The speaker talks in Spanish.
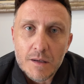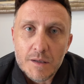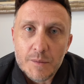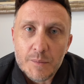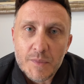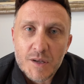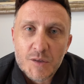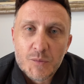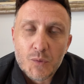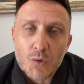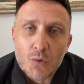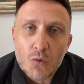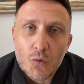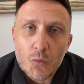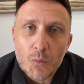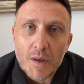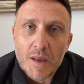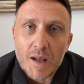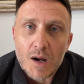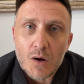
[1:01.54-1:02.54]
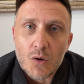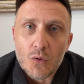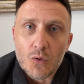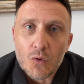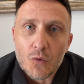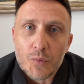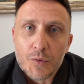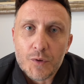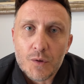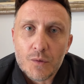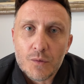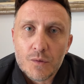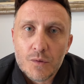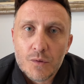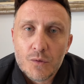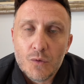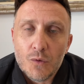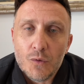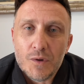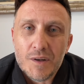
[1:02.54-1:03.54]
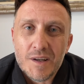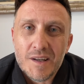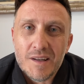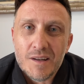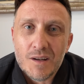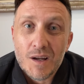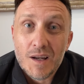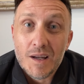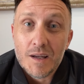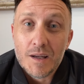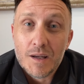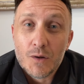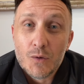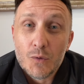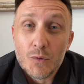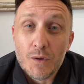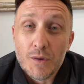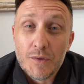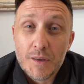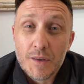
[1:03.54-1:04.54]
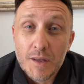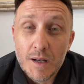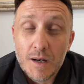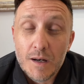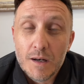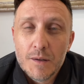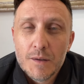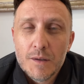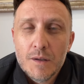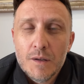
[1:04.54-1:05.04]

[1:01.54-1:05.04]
y más por culpa de la corrupción eh, judicial,